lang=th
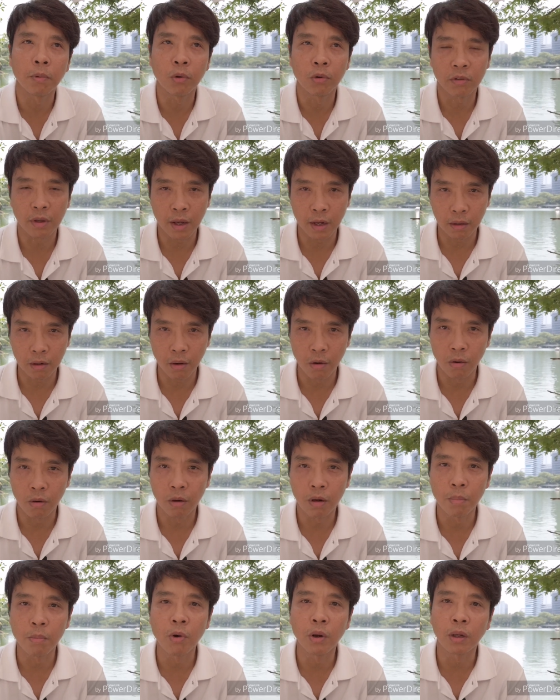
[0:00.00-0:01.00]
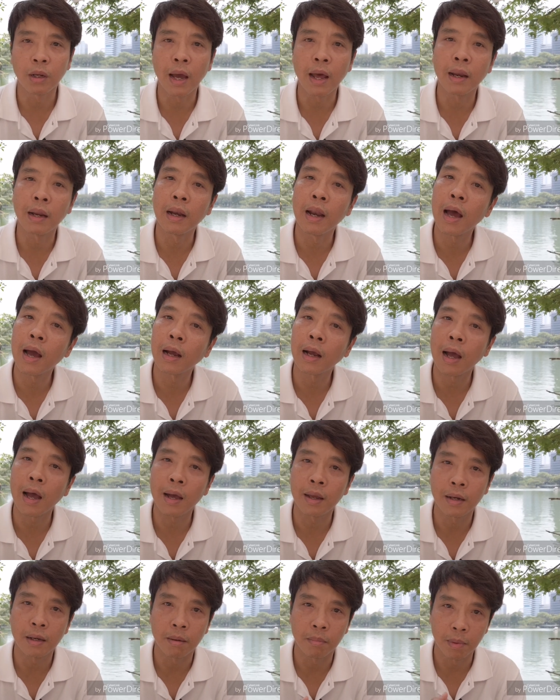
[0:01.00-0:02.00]
โปรเซสของกระบวนการในร่าง
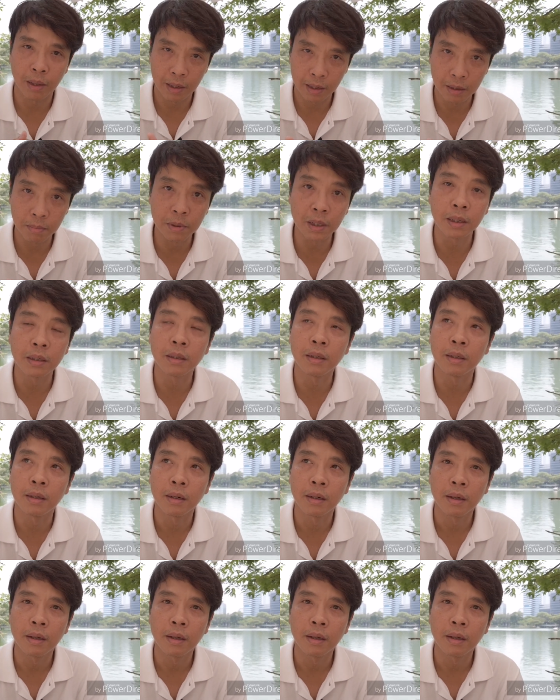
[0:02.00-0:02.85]
กายเนี่ยมันเริ่มขึ้น